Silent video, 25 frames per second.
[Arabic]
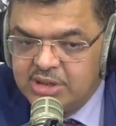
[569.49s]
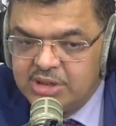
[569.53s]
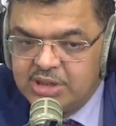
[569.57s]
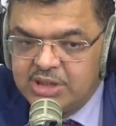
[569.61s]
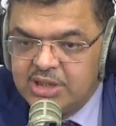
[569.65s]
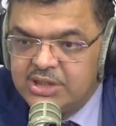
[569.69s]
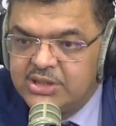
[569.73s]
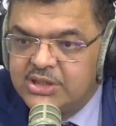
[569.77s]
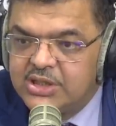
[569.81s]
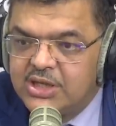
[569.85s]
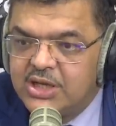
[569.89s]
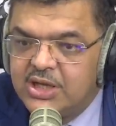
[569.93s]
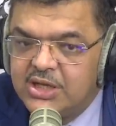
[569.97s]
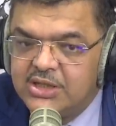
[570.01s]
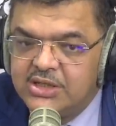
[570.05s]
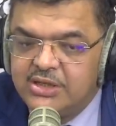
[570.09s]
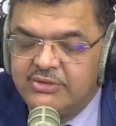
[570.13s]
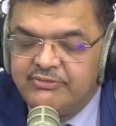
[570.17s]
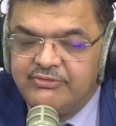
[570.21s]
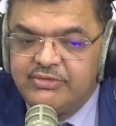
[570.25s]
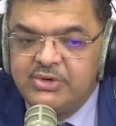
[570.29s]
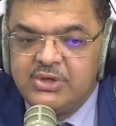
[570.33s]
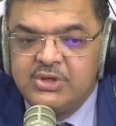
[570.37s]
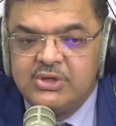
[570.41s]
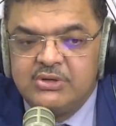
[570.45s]
كانت غلطه
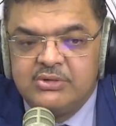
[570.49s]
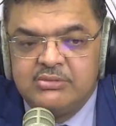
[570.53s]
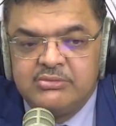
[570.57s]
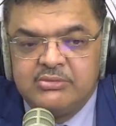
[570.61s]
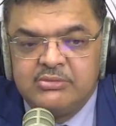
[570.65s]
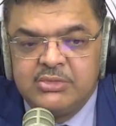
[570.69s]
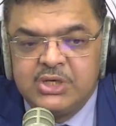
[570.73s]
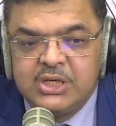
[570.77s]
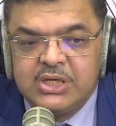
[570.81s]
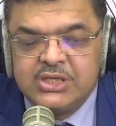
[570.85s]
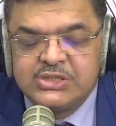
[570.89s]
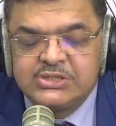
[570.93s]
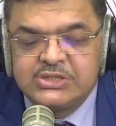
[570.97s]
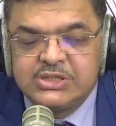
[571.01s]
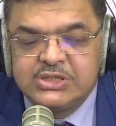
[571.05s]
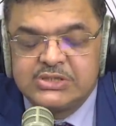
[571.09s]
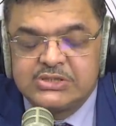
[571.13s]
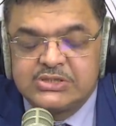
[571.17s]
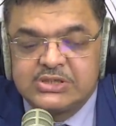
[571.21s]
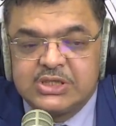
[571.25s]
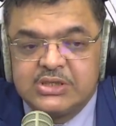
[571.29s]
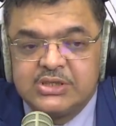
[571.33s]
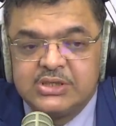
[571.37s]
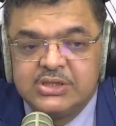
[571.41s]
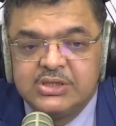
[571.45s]
في من
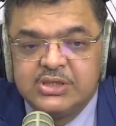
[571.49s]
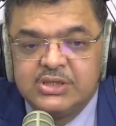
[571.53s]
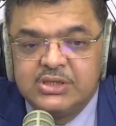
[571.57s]
الاساس يعني